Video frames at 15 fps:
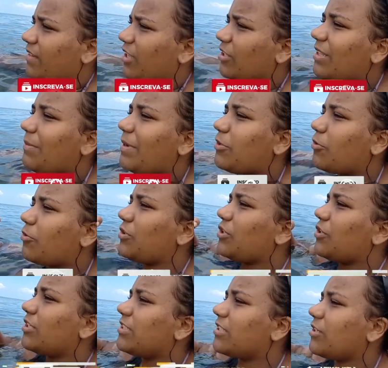Eu também tô
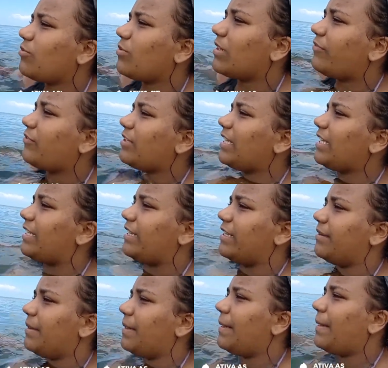curiosa que eu nunca fui na ilha.